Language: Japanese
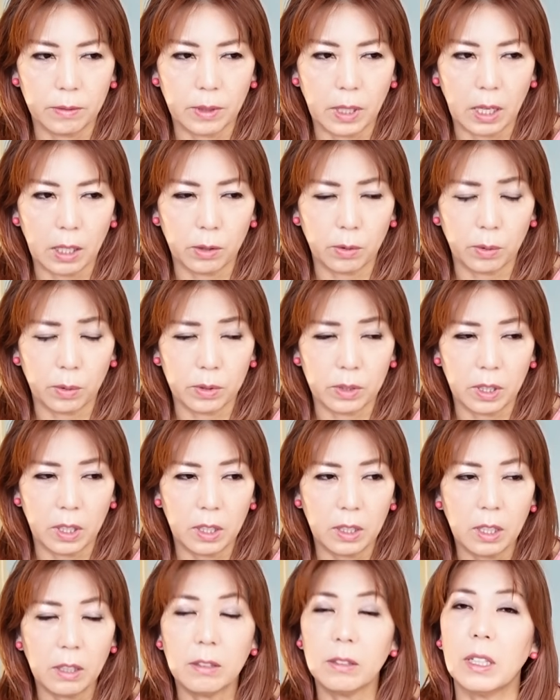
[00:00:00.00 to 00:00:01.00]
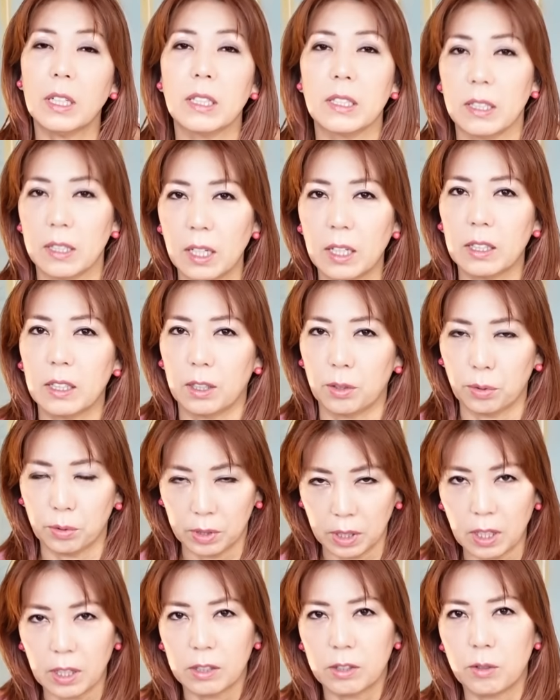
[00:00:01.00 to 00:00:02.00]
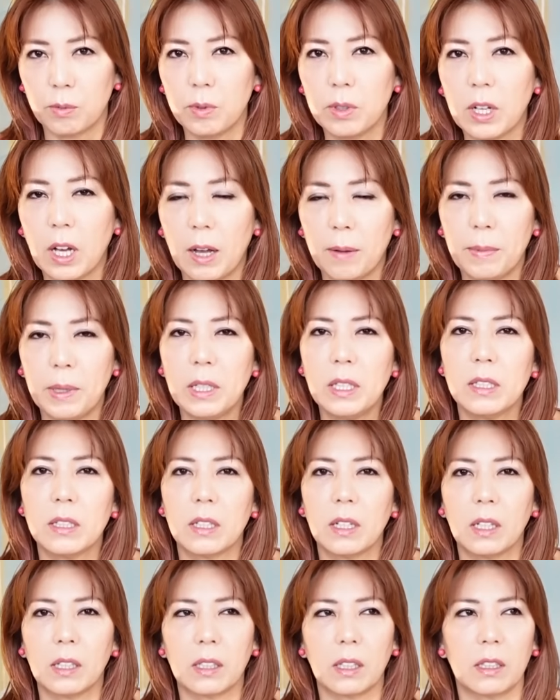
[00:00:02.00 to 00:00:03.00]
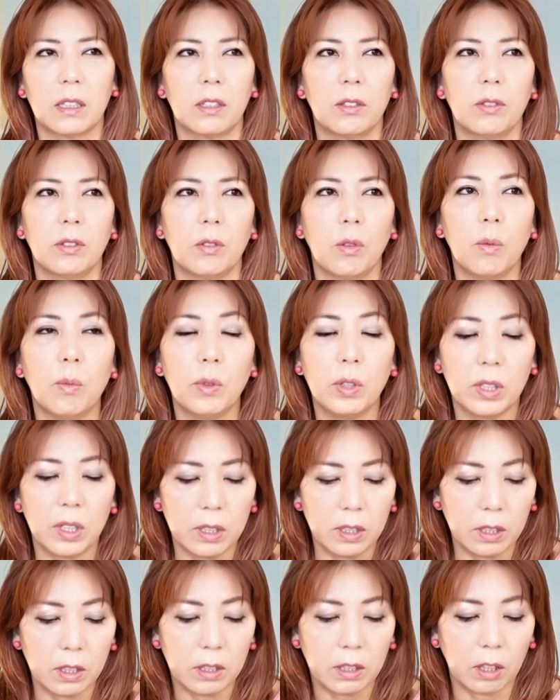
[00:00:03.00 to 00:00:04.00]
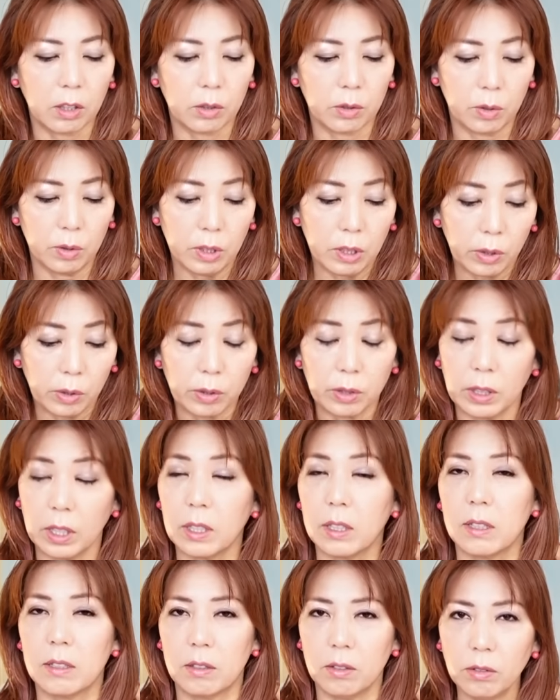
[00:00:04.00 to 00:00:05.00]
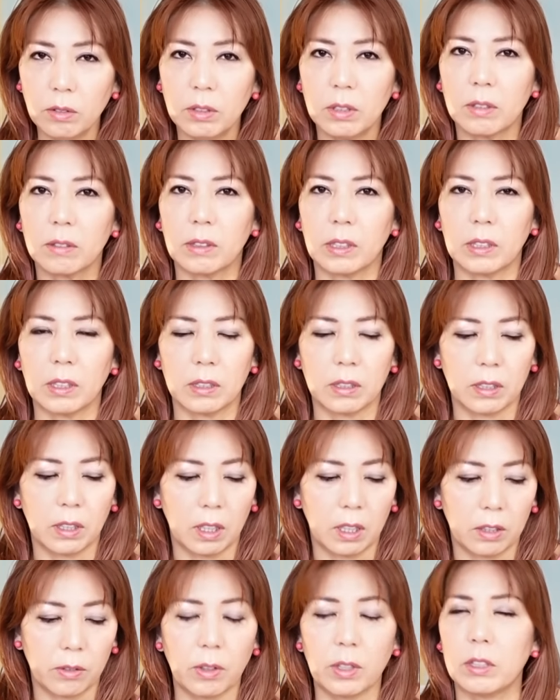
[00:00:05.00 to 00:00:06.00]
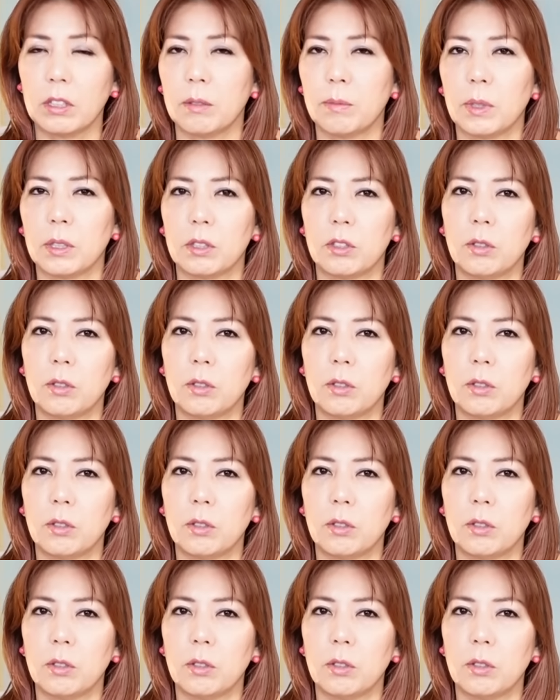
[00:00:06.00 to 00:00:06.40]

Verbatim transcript: あの贅沢なんじゃないかとか自分が甘いんじゃないかっていうふうに思いがちですけどそんなことないですよっていう形で言われています。